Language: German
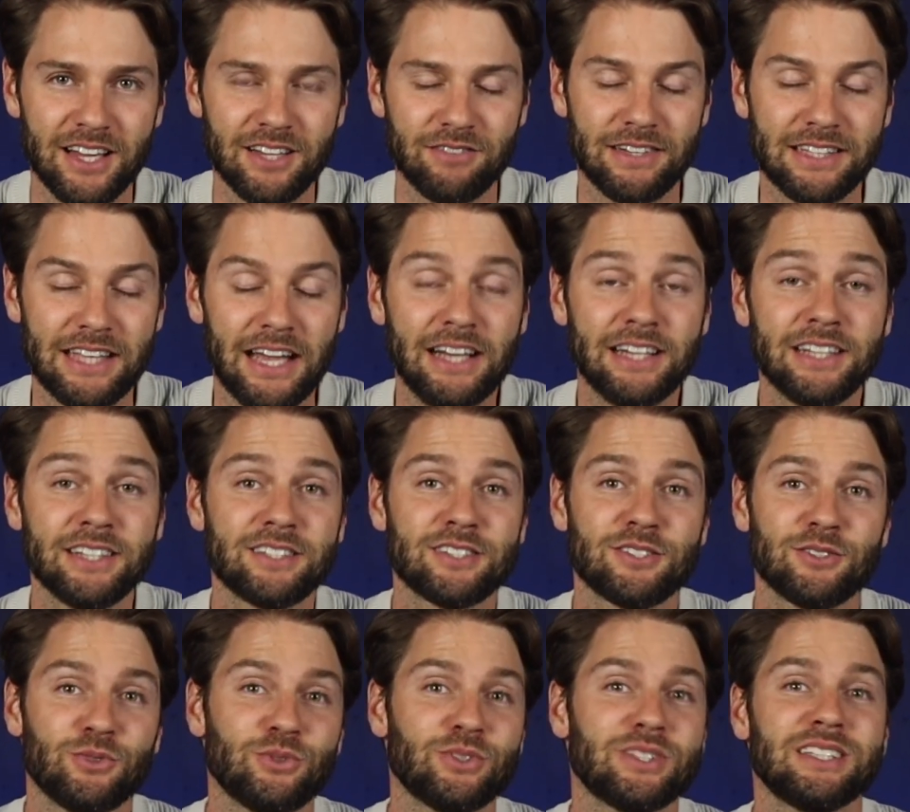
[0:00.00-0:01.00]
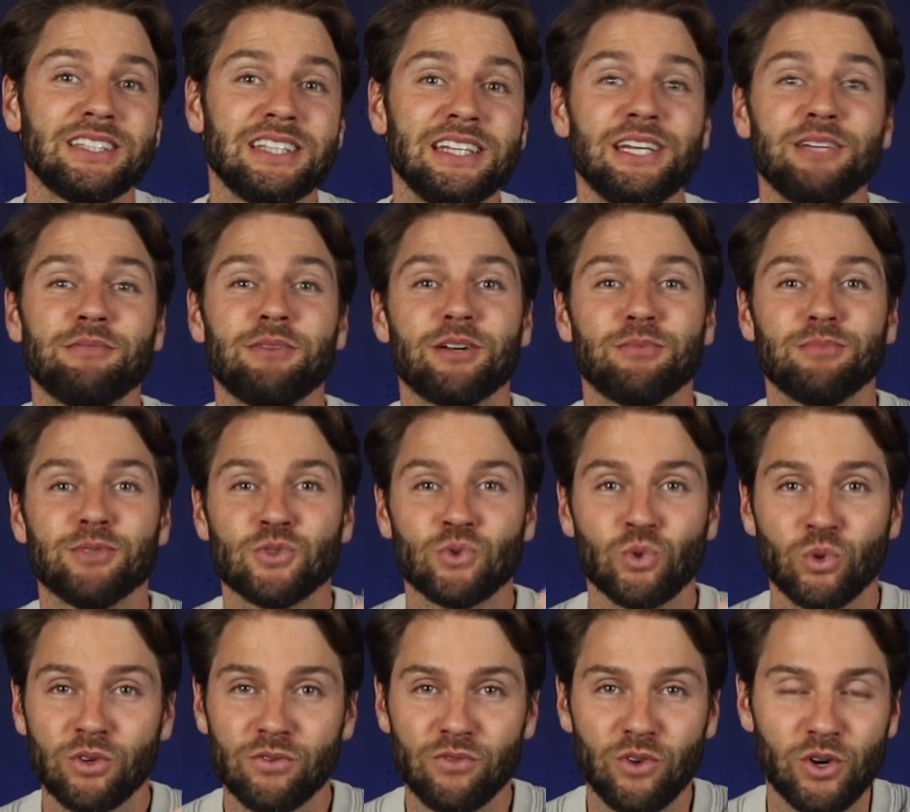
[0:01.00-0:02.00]
verteilt hast und die dich mal
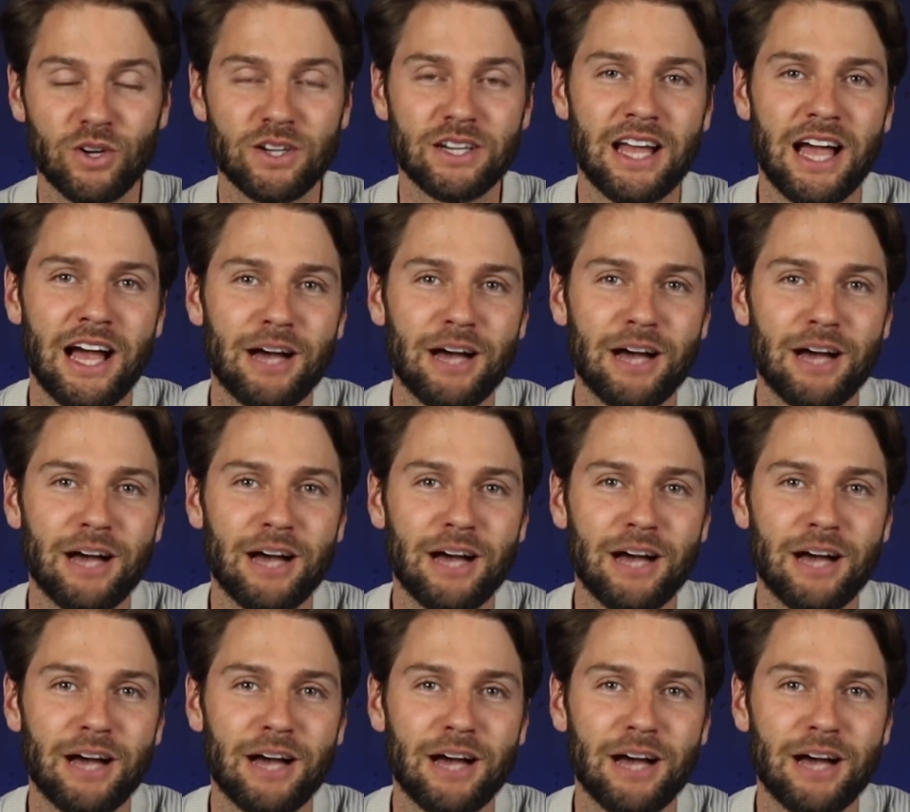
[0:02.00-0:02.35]
besuchen wollen,